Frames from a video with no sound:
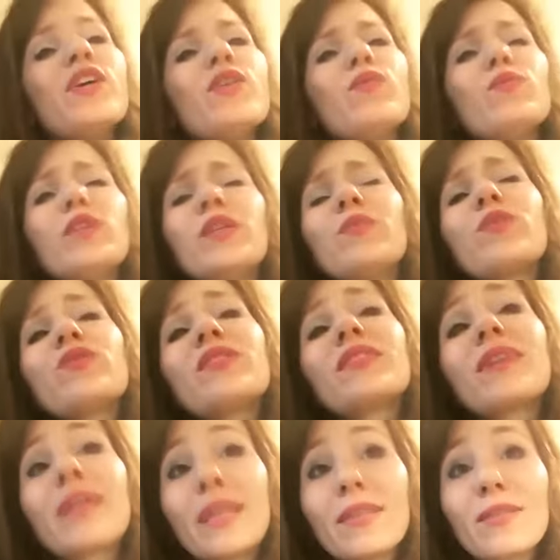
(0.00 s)
un libro
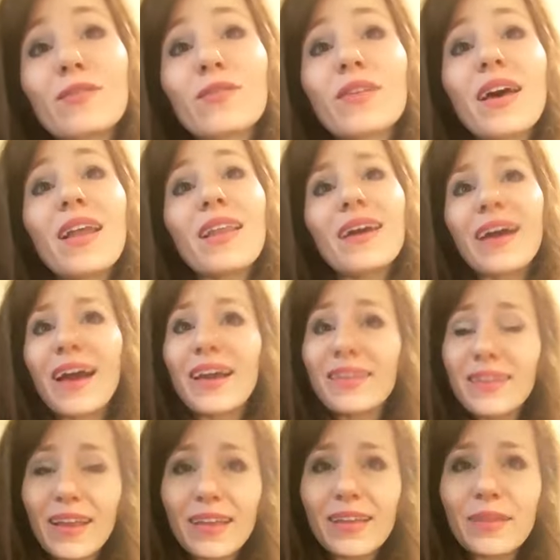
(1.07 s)
scritto da Allan
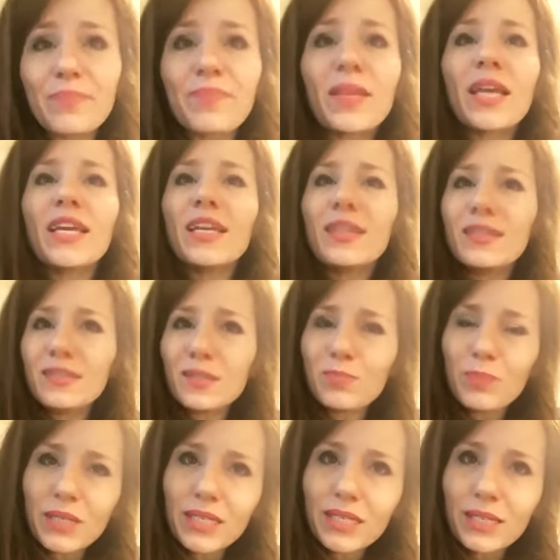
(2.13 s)
Kardec e gli
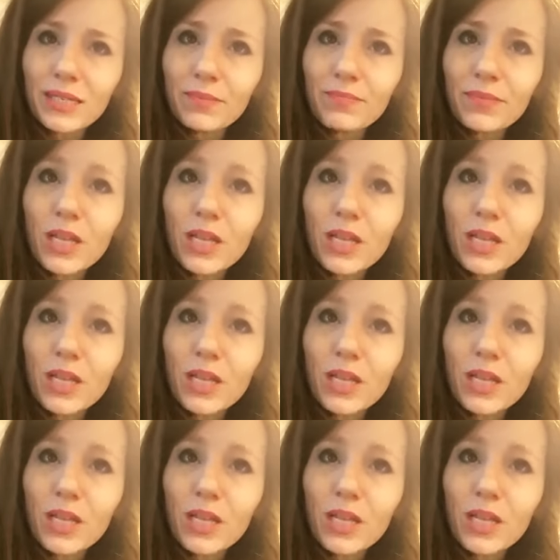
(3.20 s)
Spiriti.